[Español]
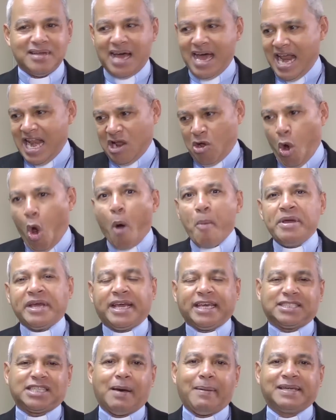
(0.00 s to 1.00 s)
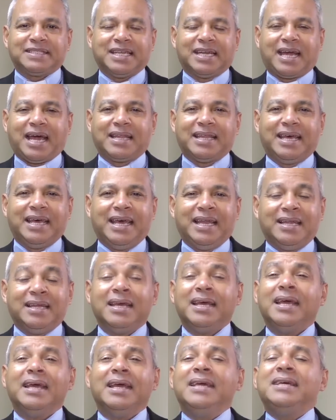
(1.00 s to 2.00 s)
al joven que estaba cerca de él.
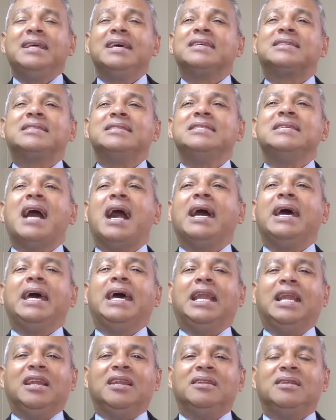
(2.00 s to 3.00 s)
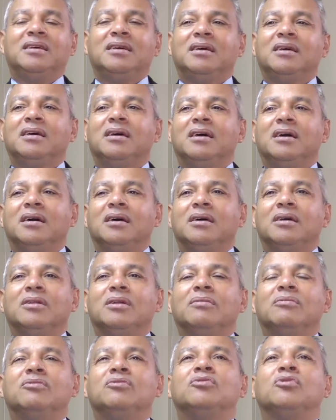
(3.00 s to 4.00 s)
Y decía él,
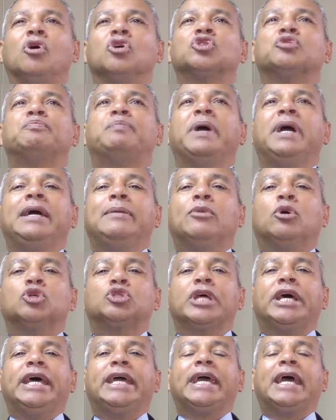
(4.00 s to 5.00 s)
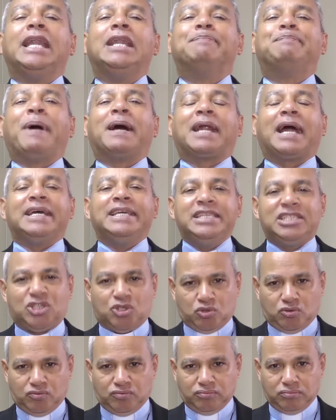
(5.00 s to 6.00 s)
nos vemos en el
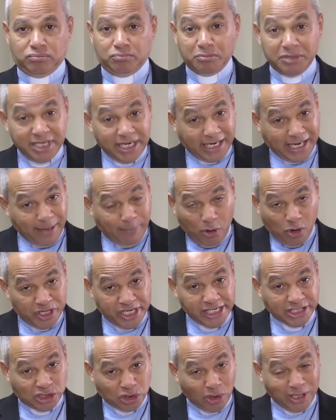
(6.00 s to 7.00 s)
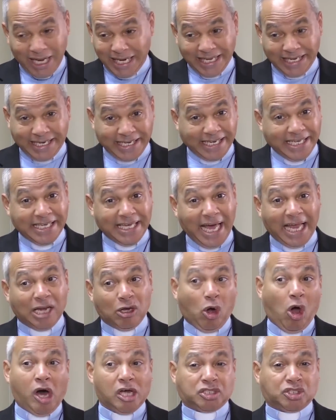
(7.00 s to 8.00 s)
paraíso. Mire qué bonito, la alegría, el
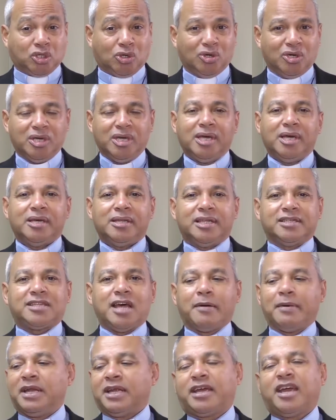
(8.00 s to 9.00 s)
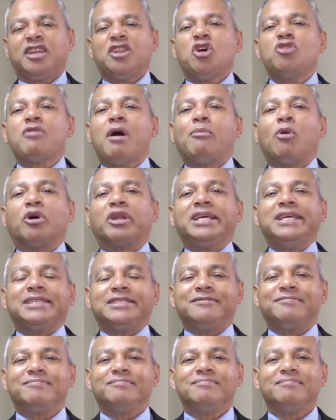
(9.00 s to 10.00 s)
gozo de saber que no iba a
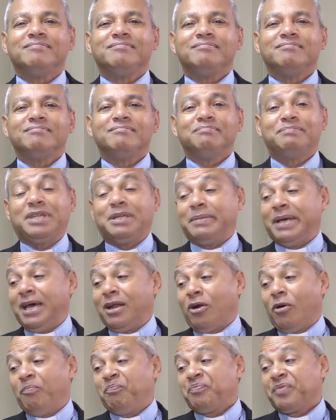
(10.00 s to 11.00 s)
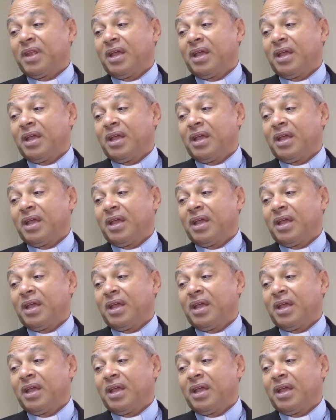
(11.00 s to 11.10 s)
morir. Primero,